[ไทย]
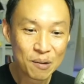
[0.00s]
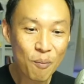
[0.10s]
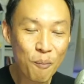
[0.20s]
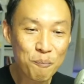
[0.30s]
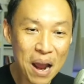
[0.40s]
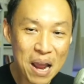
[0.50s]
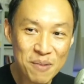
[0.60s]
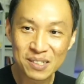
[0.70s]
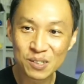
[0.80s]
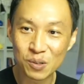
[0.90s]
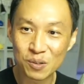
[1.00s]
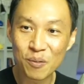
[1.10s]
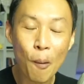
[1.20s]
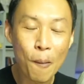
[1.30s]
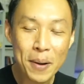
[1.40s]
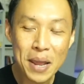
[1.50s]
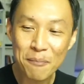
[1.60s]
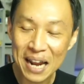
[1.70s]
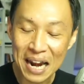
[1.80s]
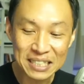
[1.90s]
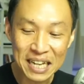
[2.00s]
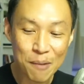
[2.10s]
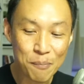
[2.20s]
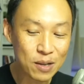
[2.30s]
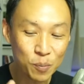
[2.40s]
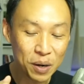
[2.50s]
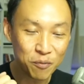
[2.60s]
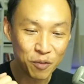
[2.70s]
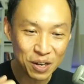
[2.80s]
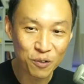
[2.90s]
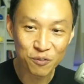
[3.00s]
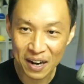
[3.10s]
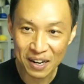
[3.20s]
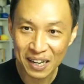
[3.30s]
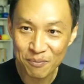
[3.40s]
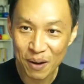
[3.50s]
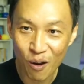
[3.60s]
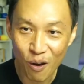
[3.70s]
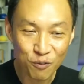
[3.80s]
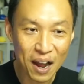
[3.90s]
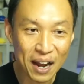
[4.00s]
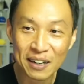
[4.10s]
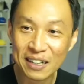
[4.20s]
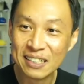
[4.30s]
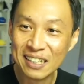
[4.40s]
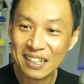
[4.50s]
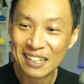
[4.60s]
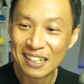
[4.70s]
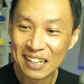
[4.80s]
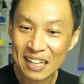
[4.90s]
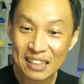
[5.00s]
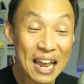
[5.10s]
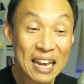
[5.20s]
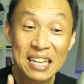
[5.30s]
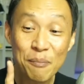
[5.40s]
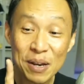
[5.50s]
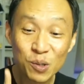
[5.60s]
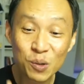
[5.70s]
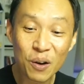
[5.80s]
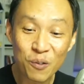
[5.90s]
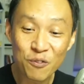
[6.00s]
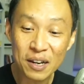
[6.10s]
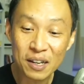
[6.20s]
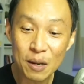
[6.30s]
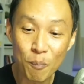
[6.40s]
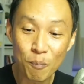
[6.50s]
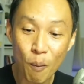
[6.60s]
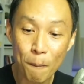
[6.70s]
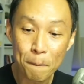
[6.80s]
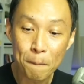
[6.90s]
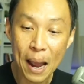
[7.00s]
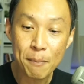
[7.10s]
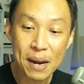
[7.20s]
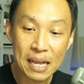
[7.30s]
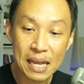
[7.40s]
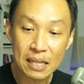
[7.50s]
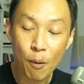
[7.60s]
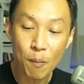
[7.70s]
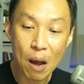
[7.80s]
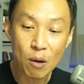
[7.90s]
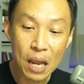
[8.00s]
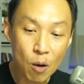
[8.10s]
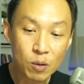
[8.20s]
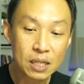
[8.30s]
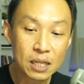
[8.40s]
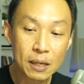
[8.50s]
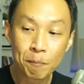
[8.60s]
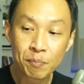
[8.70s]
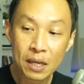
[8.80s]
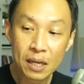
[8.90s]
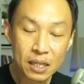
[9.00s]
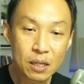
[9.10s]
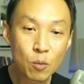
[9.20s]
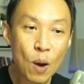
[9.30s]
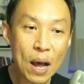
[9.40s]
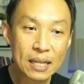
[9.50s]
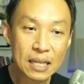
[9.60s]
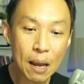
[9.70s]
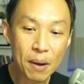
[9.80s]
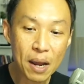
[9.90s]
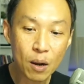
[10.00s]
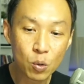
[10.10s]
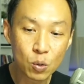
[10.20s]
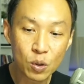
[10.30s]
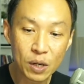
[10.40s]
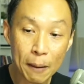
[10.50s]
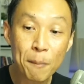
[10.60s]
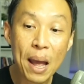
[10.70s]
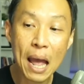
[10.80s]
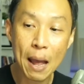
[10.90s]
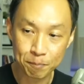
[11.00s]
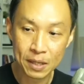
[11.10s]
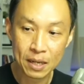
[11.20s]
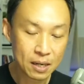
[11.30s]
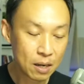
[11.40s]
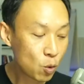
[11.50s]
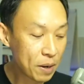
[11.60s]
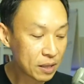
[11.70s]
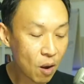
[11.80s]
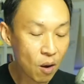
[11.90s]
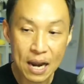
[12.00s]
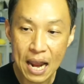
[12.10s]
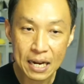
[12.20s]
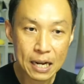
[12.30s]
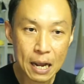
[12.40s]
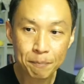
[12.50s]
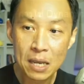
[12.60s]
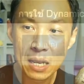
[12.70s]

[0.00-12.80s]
เพราะผมไปไม่สุดผมก็พยายามกั้นใจไปสุดเพลินวันนี้คุณแฟรงกี้มารอฟังแต่นี้ยังไม่สุดนะคุณแฟรงกี้ผมไปไม่ละเอียดแต่ผมเอาเท่าที่คิดว่าจะทำให้คุณเห็นภาพแล้วคุณไปต่อได้นะครับ